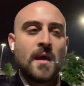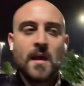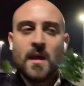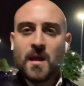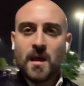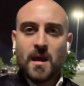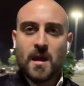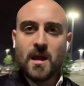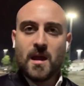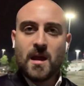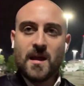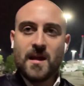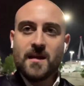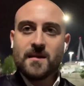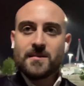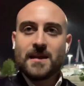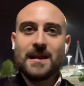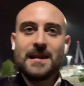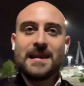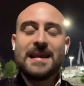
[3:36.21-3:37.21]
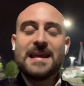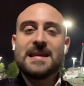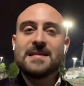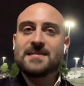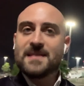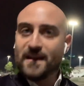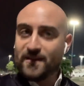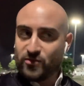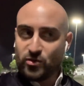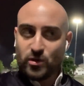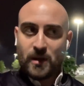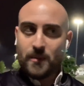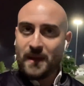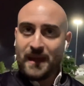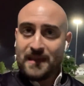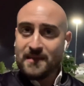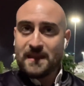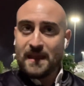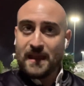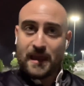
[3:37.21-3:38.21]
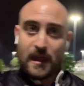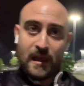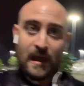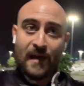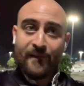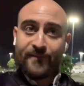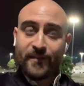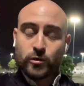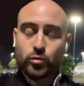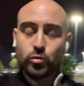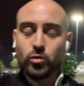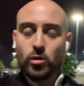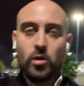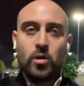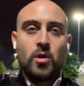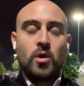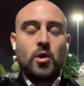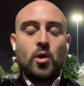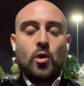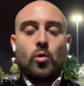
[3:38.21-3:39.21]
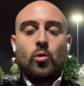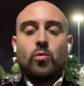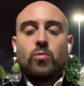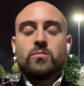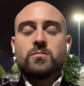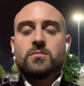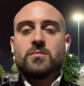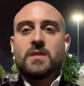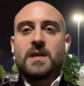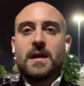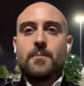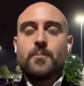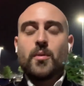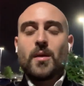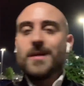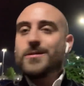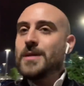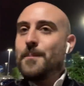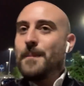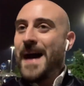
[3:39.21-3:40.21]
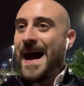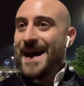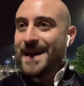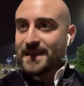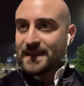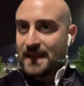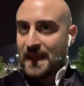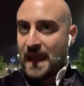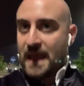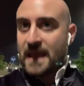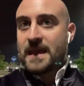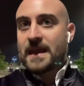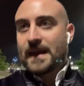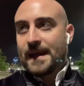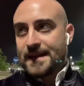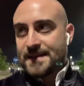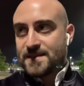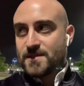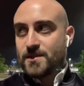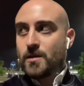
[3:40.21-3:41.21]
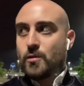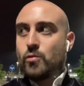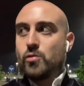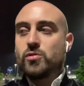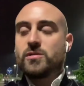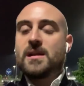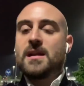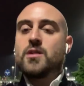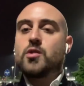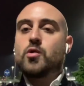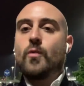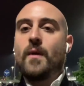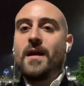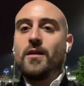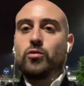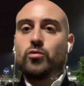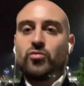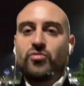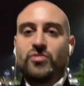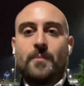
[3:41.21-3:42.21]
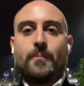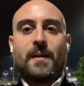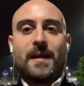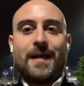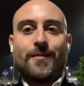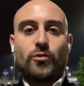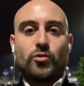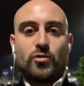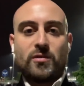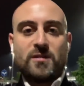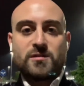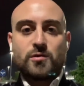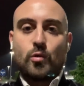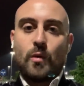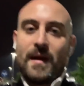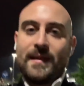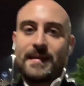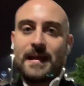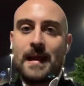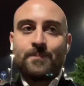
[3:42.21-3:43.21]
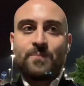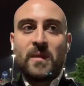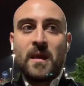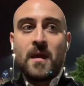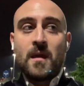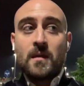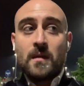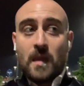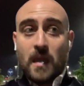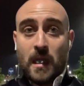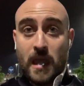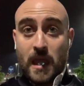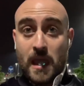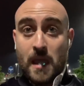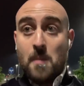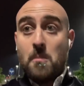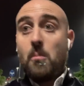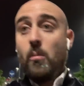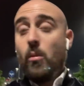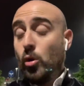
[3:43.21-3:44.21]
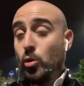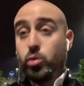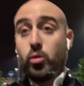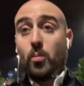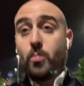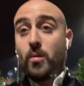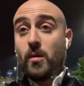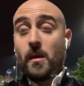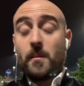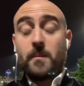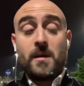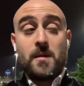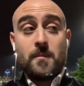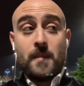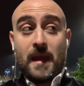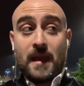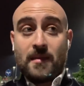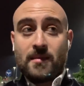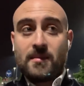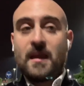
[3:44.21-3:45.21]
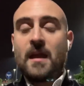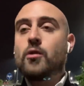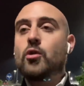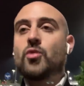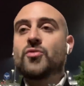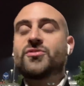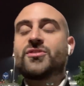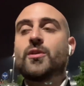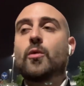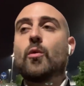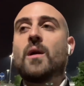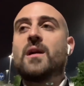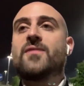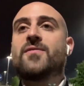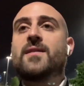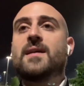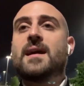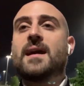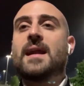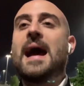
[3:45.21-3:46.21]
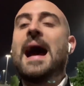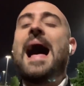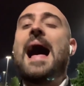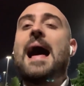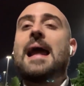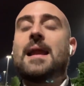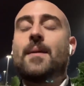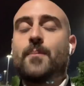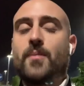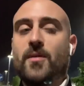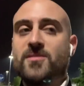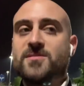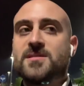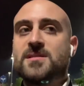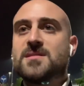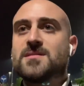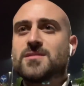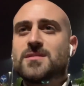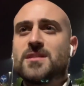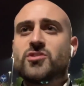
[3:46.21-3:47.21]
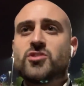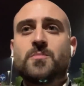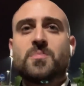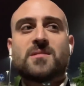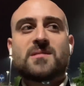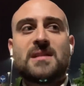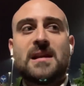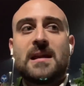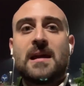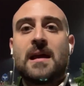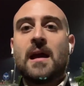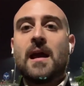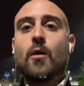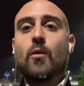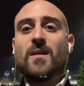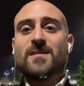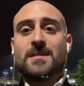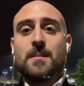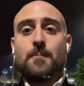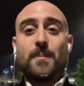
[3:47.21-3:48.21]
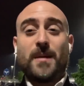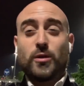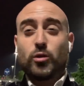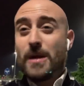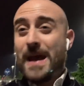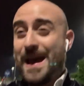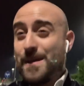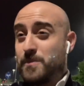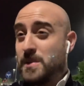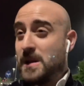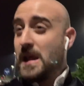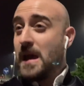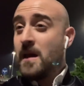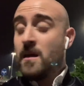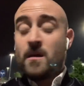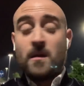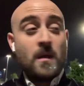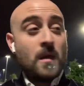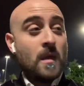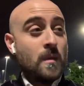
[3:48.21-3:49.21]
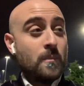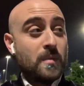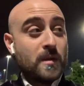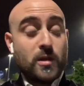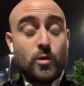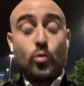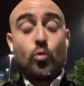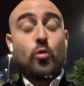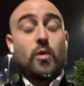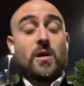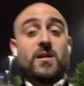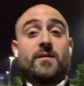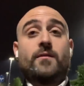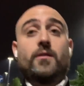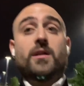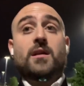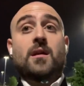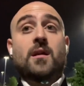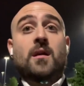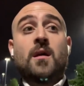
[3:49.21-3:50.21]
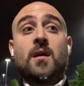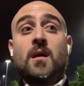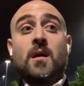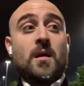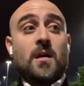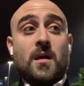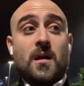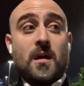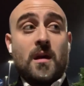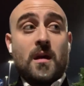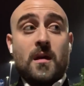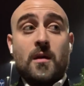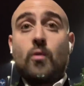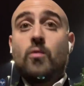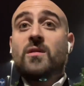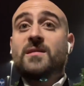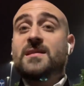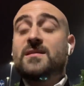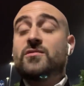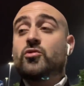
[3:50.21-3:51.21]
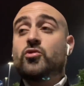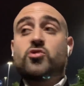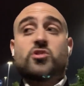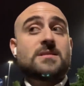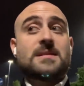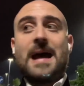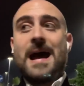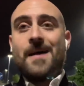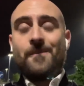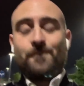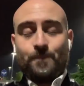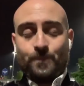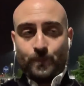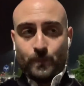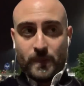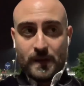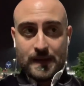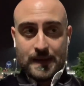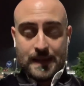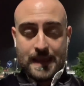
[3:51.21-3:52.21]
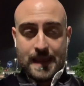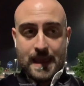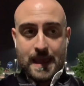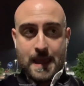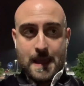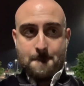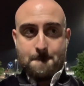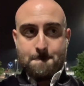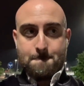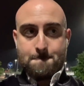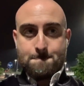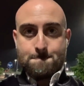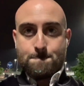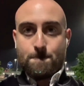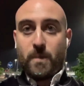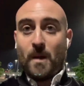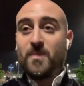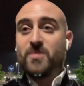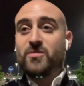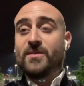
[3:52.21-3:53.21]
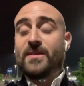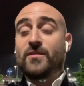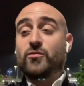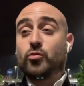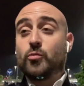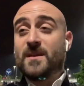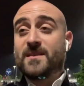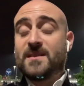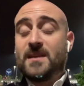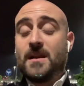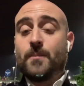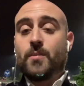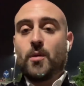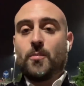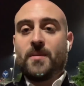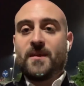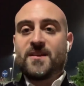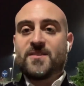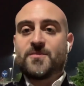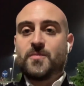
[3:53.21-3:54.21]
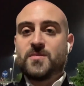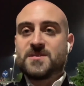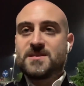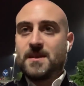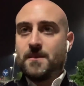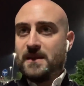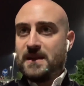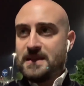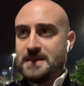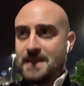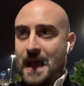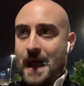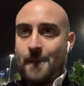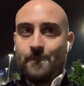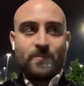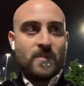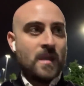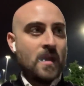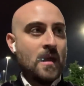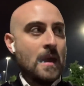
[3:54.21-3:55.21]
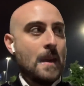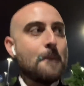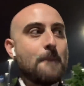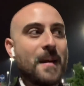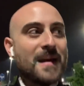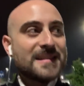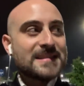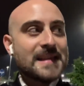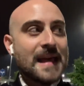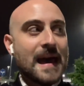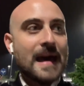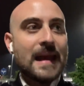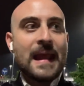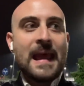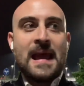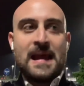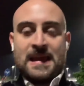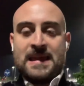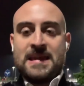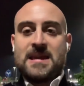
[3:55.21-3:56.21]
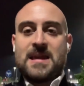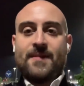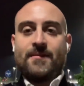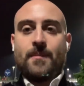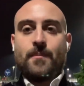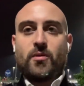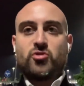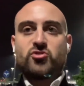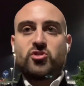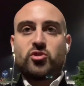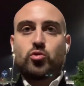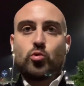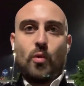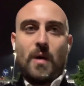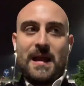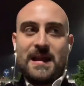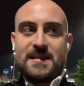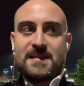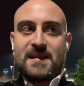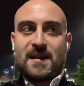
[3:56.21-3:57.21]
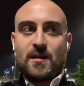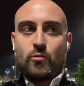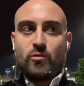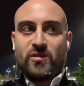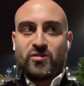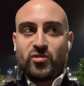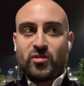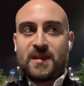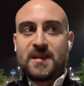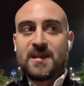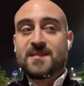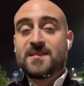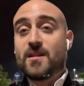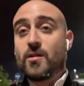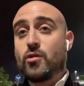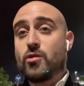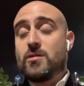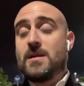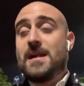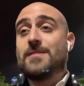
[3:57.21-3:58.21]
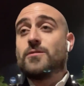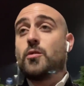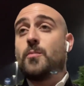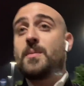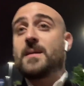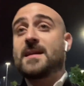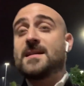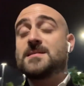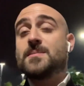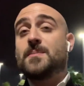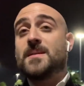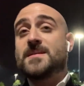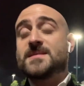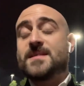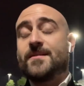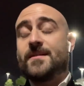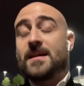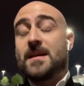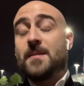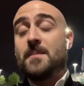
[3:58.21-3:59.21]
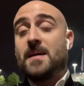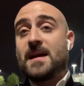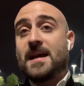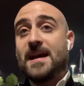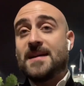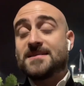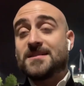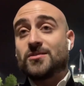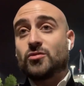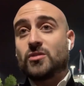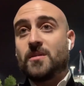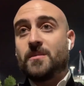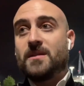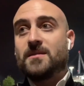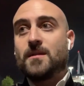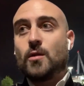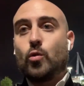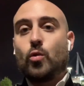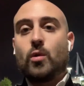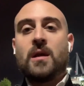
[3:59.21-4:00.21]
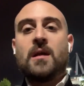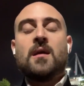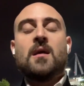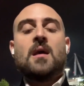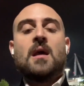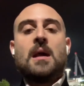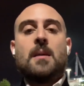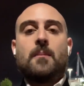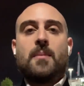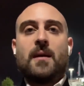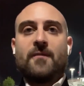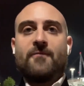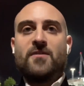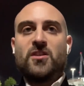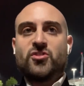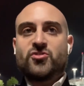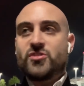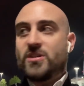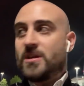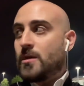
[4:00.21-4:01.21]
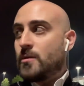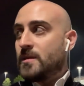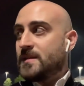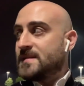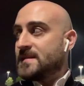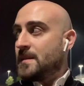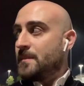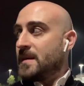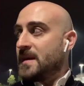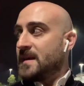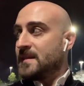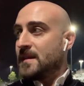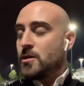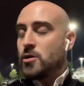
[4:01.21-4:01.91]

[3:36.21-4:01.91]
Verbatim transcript: eh, dell'Inter solamente, che ha fatto un campionato a parte in relazione a quello della Juventus, stiamo parlando di una squadra che molto probabilmente non si qualificherà alla prossima edizione della Champions League e questo è imperdonabile per chiunque lavori eh, in questa società perché mh, mm, poi bisogna assumersi le proprie responsabilità. Passare in chiave progettuale dall'acquisto di Cristiano Ronaldo perché si pensava che mancasse solamente lui per vincere questa benetta